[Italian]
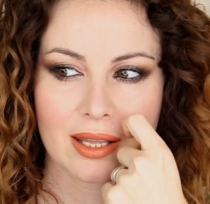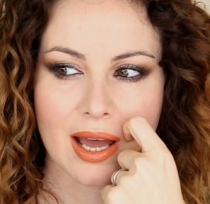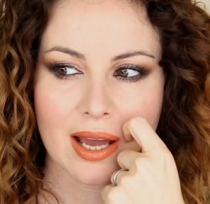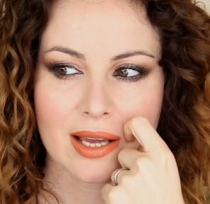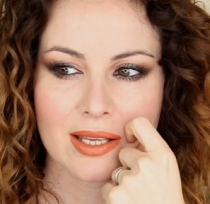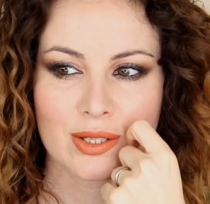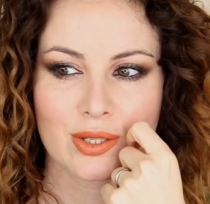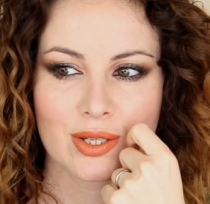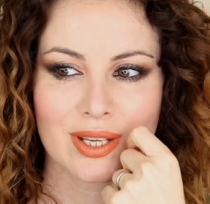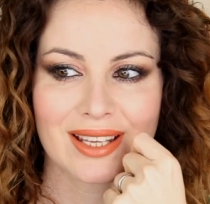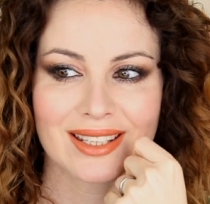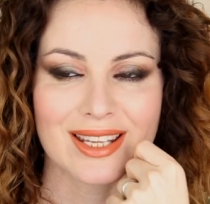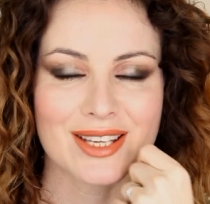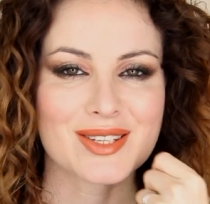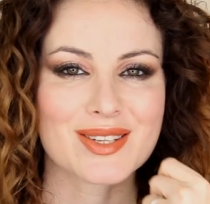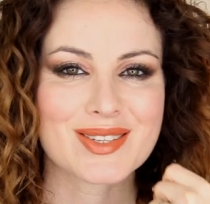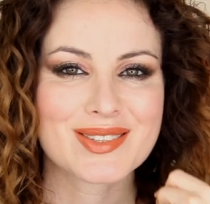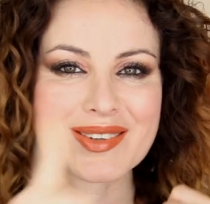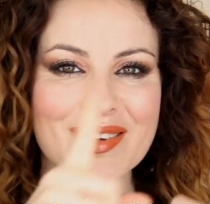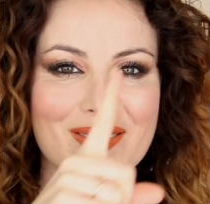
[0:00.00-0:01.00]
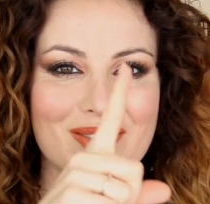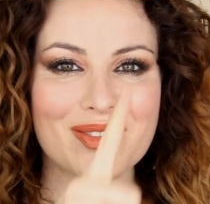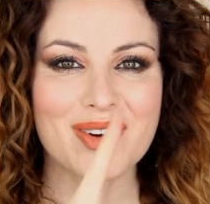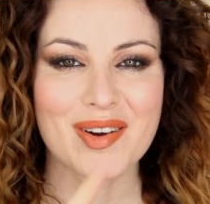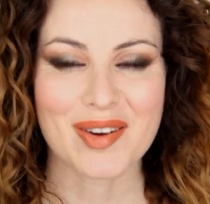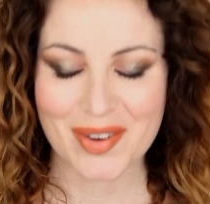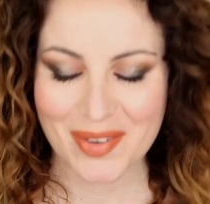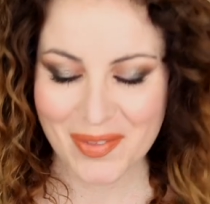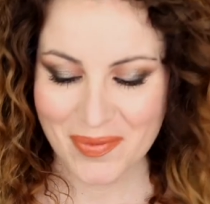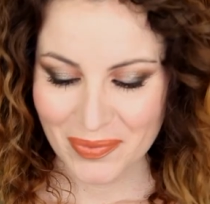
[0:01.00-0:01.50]
dai, sì, adesso sono a
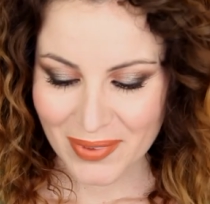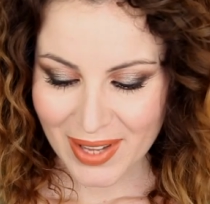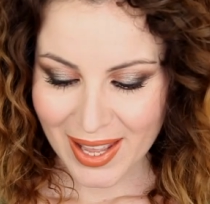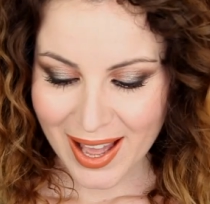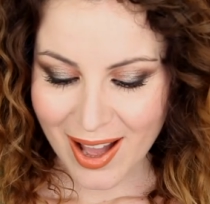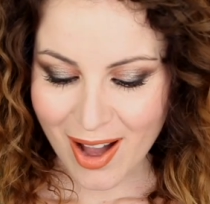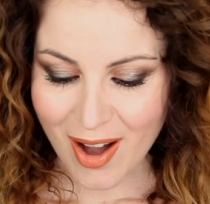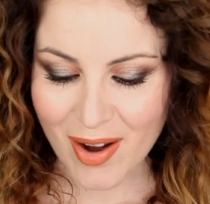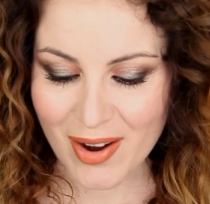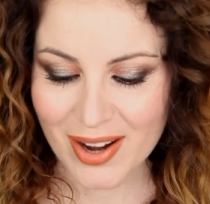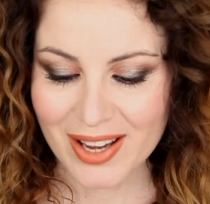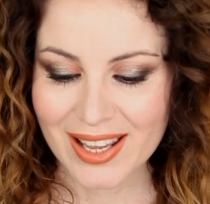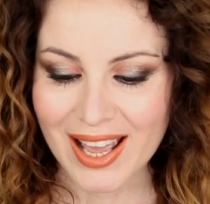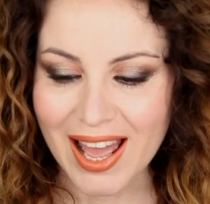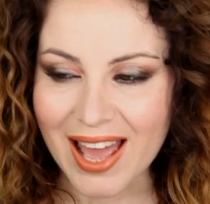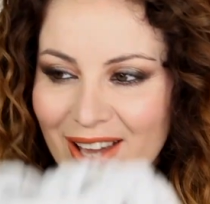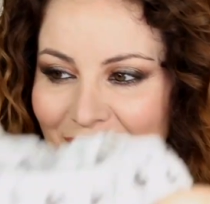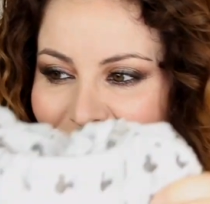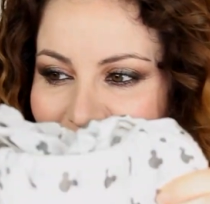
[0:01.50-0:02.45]
fuoco. Ok,